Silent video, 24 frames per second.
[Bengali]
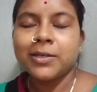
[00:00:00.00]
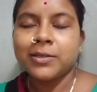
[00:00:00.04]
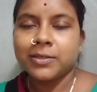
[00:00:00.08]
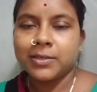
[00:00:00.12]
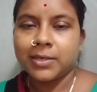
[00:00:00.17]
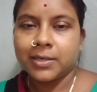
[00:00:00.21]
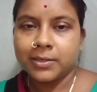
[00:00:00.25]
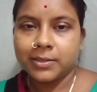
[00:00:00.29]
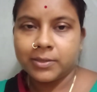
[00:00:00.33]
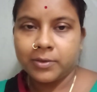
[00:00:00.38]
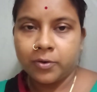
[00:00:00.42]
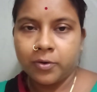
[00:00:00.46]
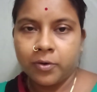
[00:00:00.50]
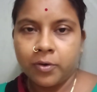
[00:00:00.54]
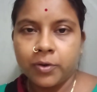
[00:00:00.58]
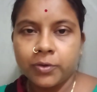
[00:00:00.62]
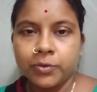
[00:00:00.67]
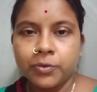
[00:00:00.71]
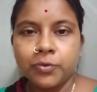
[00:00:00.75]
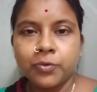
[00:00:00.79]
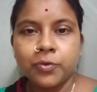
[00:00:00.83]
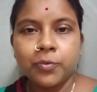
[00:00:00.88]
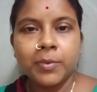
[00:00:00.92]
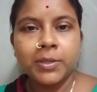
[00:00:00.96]
হয়তো
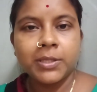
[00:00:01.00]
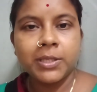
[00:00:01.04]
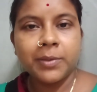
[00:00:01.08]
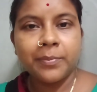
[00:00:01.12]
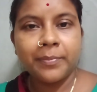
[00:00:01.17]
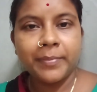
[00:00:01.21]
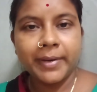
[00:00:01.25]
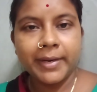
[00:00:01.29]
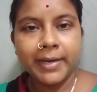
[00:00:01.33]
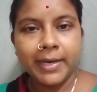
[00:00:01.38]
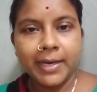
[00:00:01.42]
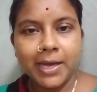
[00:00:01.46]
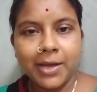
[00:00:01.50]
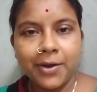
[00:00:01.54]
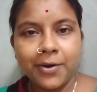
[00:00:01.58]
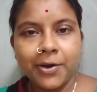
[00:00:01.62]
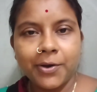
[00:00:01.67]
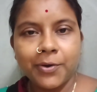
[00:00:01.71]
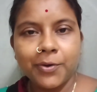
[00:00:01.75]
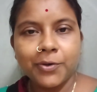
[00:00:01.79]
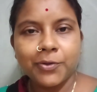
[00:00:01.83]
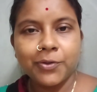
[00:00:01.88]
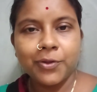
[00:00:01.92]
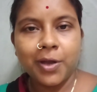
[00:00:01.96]
তোমাদের প্রেয়ের কারণে
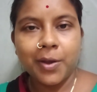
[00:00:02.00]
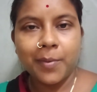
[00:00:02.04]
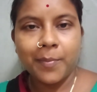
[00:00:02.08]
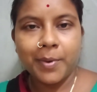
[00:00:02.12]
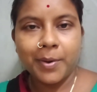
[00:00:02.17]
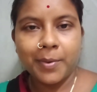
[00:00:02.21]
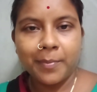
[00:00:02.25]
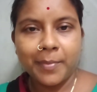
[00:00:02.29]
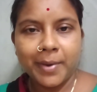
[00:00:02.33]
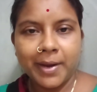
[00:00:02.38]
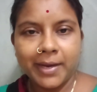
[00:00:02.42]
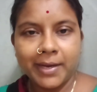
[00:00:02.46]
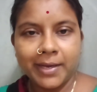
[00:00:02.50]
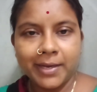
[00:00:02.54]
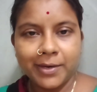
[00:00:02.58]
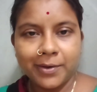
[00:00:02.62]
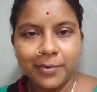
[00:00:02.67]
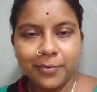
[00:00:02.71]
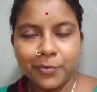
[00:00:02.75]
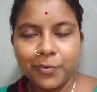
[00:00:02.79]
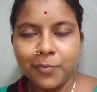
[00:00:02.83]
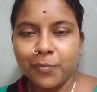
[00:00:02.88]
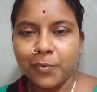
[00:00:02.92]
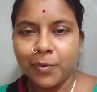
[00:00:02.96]
মায়ের অপারেশন করতে
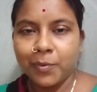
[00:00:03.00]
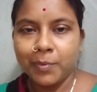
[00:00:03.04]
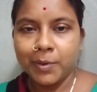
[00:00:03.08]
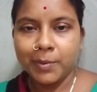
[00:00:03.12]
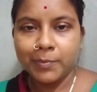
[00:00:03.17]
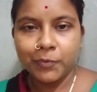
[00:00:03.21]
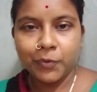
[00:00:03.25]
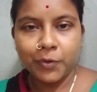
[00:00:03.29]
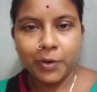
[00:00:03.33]
হলো না